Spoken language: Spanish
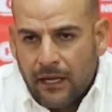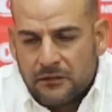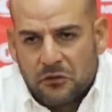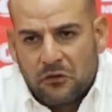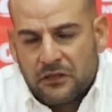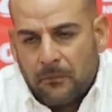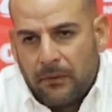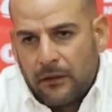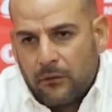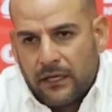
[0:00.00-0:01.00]
esto
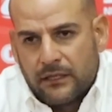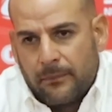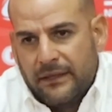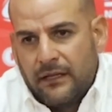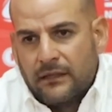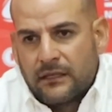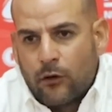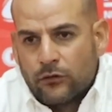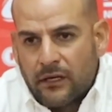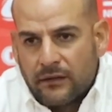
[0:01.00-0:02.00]
contemplando que también tienes que
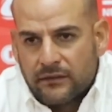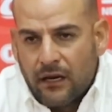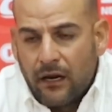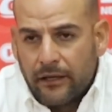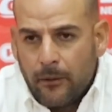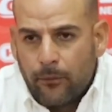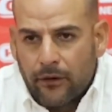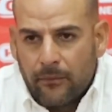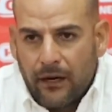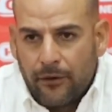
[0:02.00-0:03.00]
contrarrestar al equipo
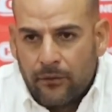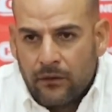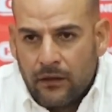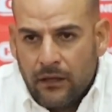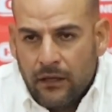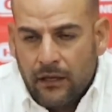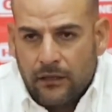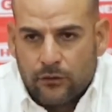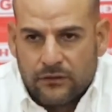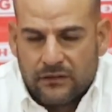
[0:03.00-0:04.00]
rival, ¿no?
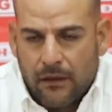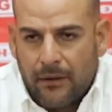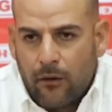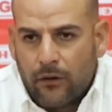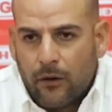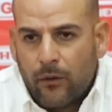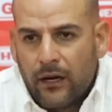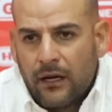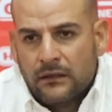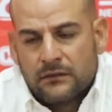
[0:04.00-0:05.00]
Entonces, saber a lo que
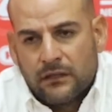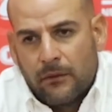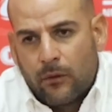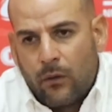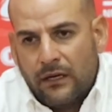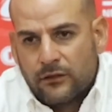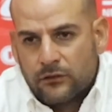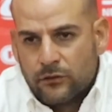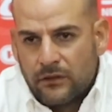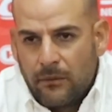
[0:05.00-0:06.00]
juega, saber cuáles son
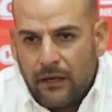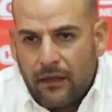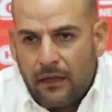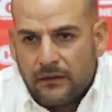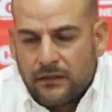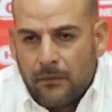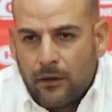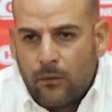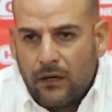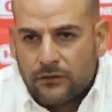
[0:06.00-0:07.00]
sus debilidades,
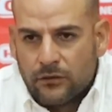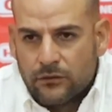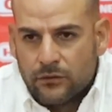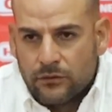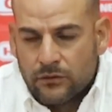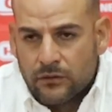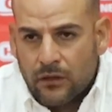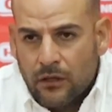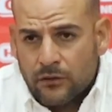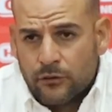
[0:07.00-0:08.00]
saber cuáles son sus,
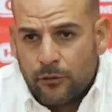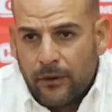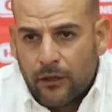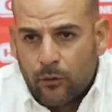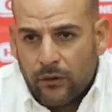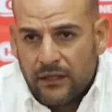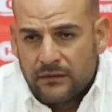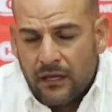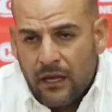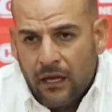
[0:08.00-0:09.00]

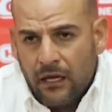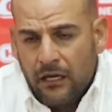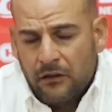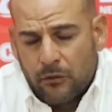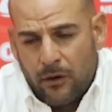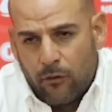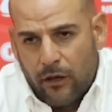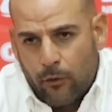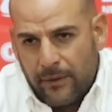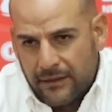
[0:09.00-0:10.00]
virtudes. Y sobre lo que
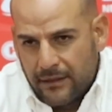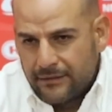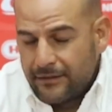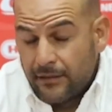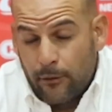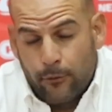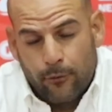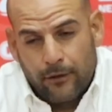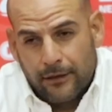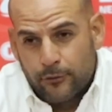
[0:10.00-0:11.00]
comentas, es algo
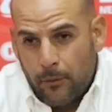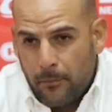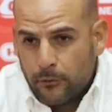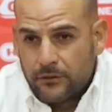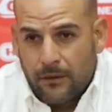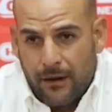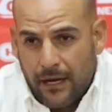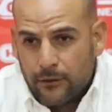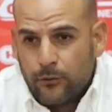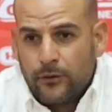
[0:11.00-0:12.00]
con lo que estuvimos
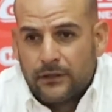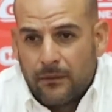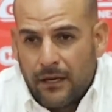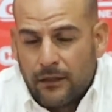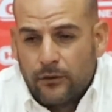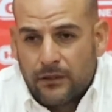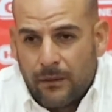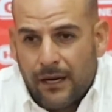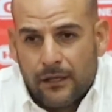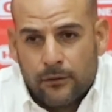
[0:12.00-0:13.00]
trabajando y trabajando y
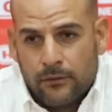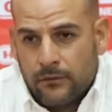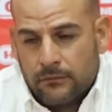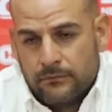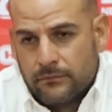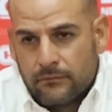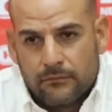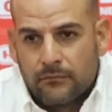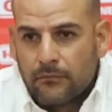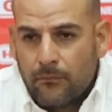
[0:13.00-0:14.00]
trabajando
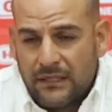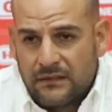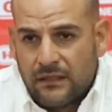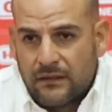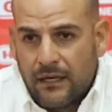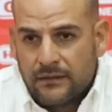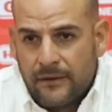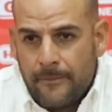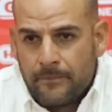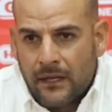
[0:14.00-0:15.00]
meses atrás.
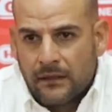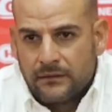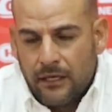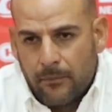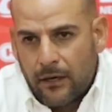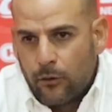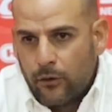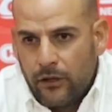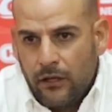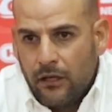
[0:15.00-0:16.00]
Sin embargo,
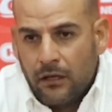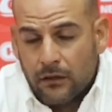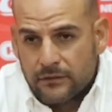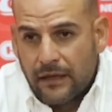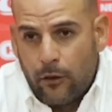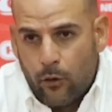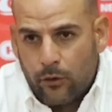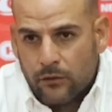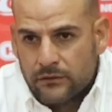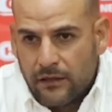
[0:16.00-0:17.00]
hoy se dio,
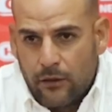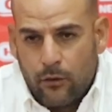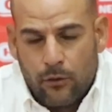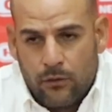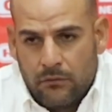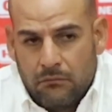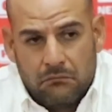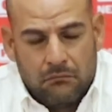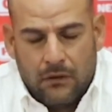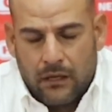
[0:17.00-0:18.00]
¿no? Se
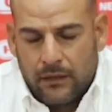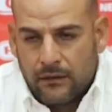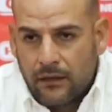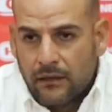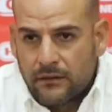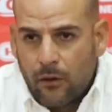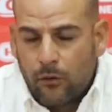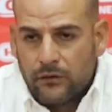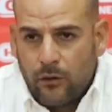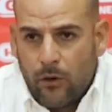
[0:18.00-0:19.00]
dio, la gente que ha estado
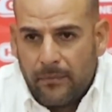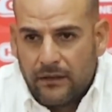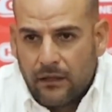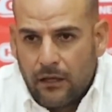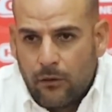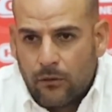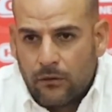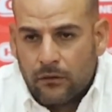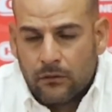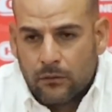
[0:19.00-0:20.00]
continuamente aquí
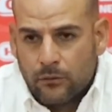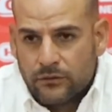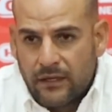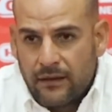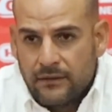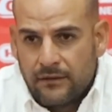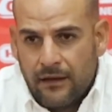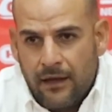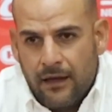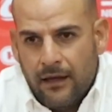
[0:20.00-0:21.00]
con, con ustedes,
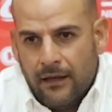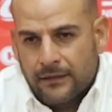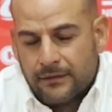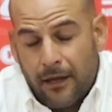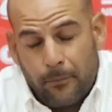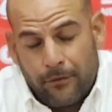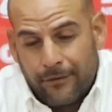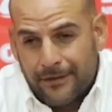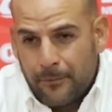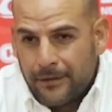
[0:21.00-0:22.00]
sabe
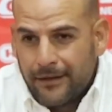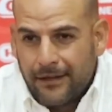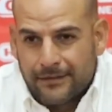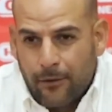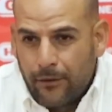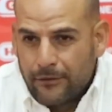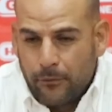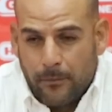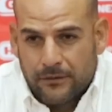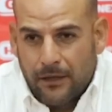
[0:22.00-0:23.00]
perfectamente que es algo que
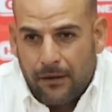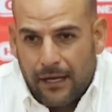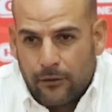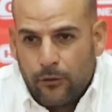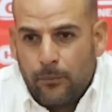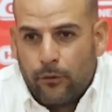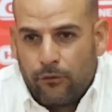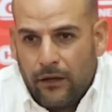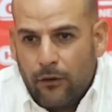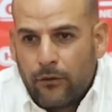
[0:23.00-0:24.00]
estuvimos trabajando y por
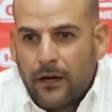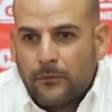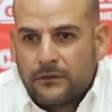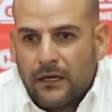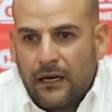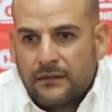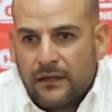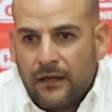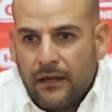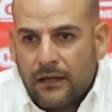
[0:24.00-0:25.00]
fin logramos tener
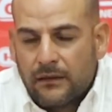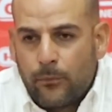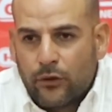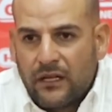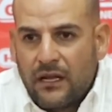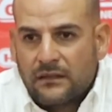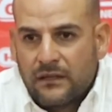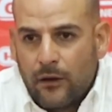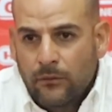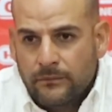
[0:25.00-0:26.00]
ese, esa portería en
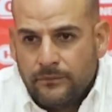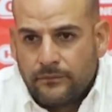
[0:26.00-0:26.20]
cero,